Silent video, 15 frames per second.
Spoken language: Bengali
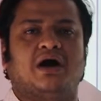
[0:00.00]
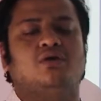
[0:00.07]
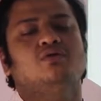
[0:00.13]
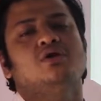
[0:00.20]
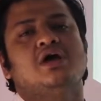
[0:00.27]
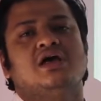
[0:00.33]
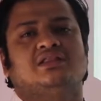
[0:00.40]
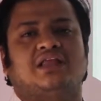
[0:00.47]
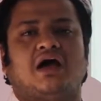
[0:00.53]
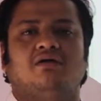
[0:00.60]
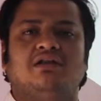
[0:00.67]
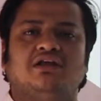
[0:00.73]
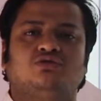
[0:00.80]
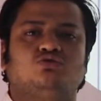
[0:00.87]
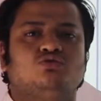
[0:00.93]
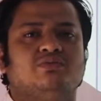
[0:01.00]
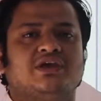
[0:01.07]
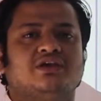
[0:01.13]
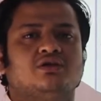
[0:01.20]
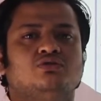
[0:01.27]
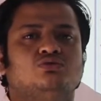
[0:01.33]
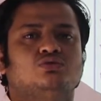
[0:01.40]
পাও তাহলে তুমি
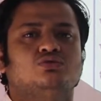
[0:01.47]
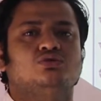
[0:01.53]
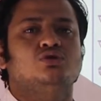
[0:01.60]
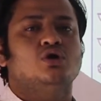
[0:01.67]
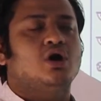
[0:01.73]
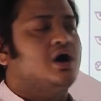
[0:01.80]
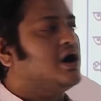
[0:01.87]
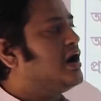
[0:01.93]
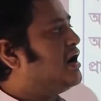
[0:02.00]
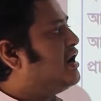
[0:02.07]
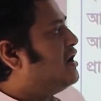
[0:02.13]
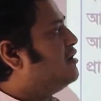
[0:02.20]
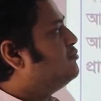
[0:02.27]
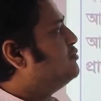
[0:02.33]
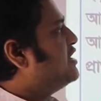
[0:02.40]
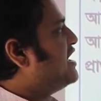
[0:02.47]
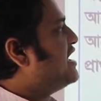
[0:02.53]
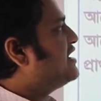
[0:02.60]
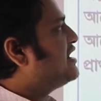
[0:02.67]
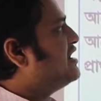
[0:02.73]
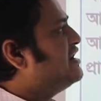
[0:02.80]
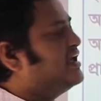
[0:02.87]
কিন্তু
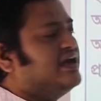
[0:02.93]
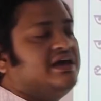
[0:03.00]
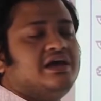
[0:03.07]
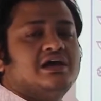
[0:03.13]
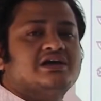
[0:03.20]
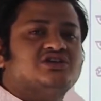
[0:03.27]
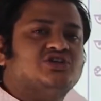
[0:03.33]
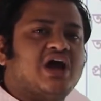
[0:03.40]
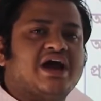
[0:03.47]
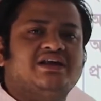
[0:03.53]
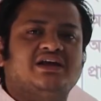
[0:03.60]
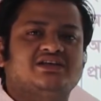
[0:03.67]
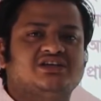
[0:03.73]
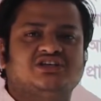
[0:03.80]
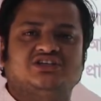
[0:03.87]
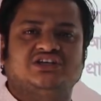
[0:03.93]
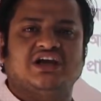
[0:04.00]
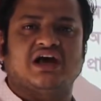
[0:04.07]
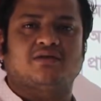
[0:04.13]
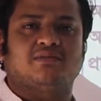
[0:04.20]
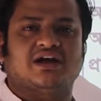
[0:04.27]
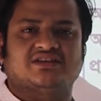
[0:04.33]
এখানে ষাট হাজার
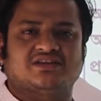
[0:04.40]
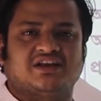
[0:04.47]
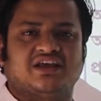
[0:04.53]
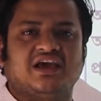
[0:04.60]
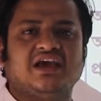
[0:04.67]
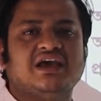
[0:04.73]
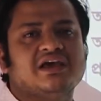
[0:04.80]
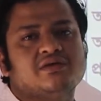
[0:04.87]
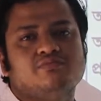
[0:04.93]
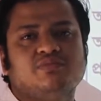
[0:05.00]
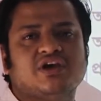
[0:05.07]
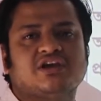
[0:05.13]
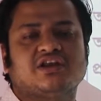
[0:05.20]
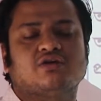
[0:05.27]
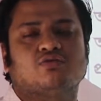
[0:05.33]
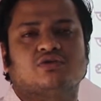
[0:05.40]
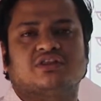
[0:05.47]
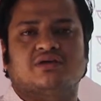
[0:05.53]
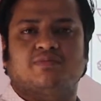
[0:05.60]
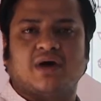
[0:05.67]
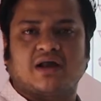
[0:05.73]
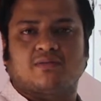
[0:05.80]
শেয়ার বাজারে বিক্রি
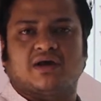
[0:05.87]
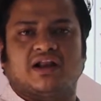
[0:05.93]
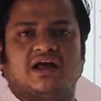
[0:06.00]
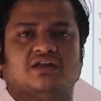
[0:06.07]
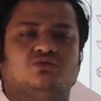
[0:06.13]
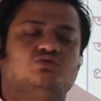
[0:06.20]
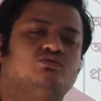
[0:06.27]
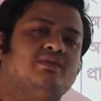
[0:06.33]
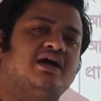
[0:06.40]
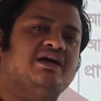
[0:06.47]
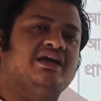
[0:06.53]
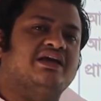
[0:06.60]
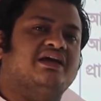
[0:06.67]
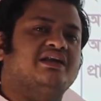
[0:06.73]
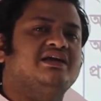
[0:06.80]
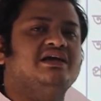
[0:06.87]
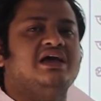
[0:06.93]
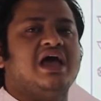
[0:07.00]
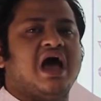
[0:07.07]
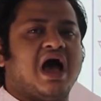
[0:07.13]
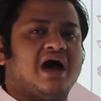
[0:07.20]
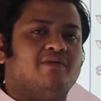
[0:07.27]
করতে পারবে না তোমার এখানে
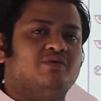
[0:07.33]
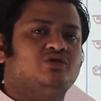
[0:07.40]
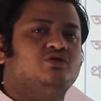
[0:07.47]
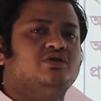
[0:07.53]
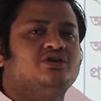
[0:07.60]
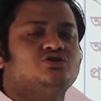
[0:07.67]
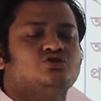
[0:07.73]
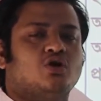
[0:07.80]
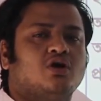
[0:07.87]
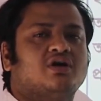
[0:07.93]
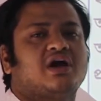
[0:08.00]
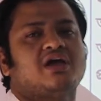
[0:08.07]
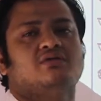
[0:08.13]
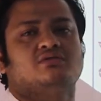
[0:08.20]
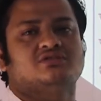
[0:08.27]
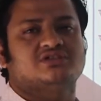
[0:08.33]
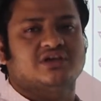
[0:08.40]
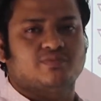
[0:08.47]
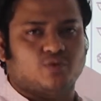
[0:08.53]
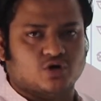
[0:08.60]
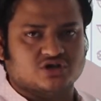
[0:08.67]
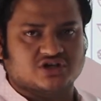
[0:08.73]
আবেদনের সংখ্যাই
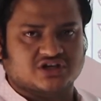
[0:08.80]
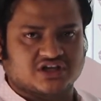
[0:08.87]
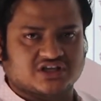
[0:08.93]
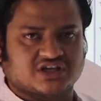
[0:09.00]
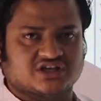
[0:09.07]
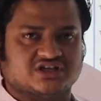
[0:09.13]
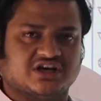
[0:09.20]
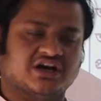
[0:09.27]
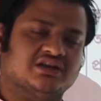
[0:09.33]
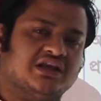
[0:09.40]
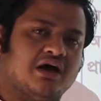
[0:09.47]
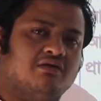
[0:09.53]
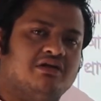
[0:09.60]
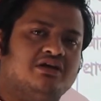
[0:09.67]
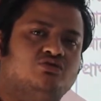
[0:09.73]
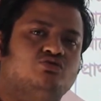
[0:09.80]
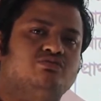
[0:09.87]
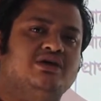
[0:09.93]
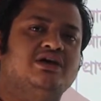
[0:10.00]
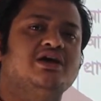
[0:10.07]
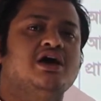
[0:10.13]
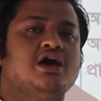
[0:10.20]
হচ্ছে পঞ্চাশ হাজার শেয়ার তাহলে
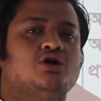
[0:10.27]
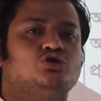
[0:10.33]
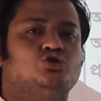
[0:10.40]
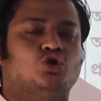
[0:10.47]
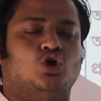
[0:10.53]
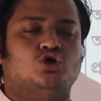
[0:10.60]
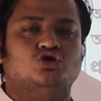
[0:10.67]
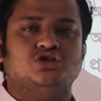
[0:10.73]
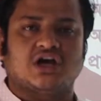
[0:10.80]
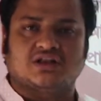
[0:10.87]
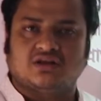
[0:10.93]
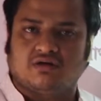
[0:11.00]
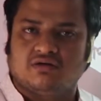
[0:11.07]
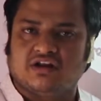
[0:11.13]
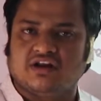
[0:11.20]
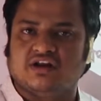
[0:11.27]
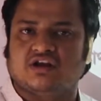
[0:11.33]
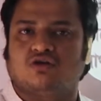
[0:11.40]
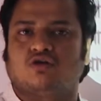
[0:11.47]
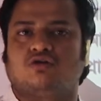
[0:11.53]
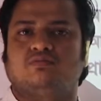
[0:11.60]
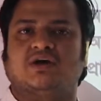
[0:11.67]
তুমি জনসাধারণের
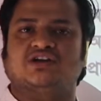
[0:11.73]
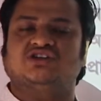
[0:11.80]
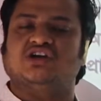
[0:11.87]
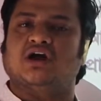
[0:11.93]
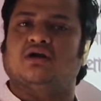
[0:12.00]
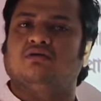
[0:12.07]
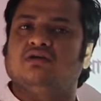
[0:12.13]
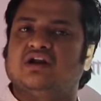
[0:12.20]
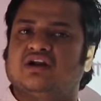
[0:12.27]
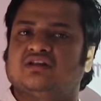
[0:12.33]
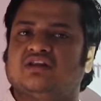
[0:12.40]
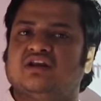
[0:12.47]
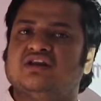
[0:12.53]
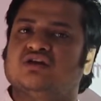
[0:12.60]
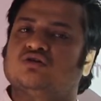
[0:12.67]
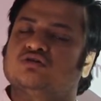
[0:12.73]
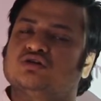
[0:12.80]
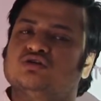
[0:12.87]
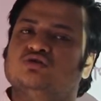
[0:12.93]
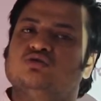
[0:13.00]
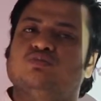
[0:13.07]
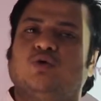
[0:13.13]
নিকট বা শেয়ার হোল্ডারদের নিকট
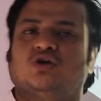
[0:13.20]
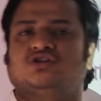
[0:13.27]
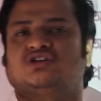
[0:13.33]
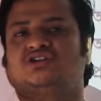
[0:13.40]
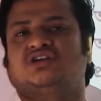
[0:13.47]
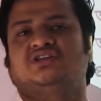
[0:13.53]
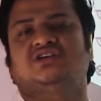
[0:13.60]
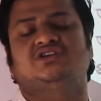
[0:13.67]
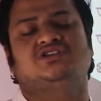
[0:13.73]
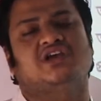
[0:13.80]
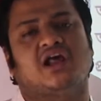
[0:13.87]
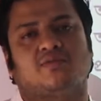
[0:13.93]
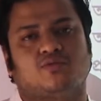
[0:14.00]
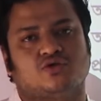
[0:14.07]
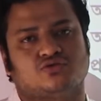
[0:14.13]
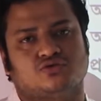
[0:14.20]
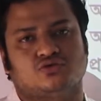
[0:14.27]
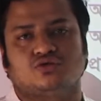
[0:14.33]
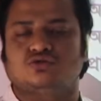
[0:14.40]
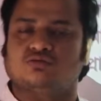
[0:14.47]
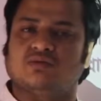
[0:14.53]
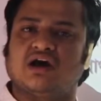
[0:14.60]
কিন্তু পঞ্চাশ হাজার শেয়ার
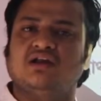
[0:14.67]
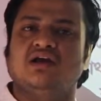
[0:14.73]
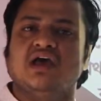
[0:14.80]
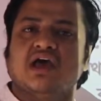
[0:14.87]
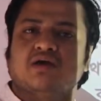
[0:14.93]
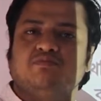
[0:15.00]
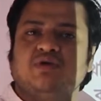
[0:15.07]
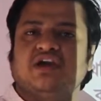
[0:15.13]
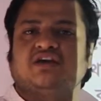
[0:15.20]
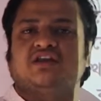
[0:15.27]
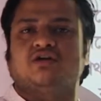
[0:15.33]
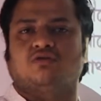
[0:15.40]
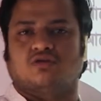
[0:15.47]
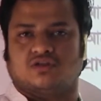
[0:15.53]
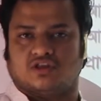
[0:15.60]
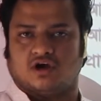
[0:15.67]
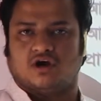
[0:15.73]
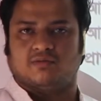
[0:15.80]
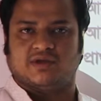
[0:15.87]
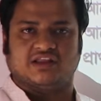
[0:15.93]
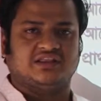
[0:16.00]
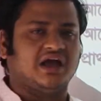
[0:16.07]
পর্যন্ত তোমার বিক্রি করতে
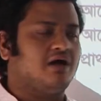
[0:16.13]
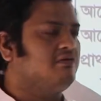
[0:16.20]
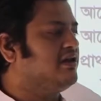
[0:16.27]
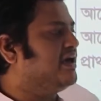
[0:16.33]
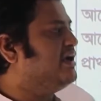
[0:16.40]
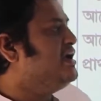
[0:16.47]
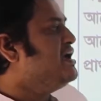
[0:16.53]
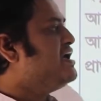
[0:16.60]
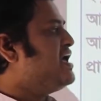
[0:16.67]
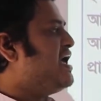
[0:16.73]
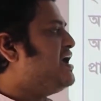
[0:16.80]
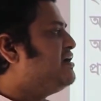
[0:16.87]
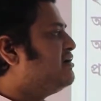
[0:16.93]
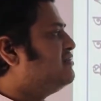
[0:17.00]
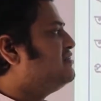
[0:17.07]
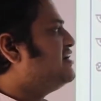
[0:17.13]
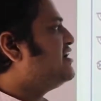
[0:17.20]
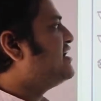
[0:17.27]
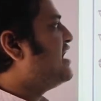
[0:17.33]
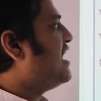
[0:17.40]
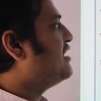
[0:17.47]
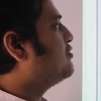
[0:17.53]
হবে তাহলে এক্ষেত্রে
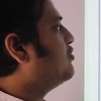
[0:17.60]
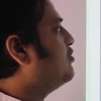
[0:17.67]
খেয়াল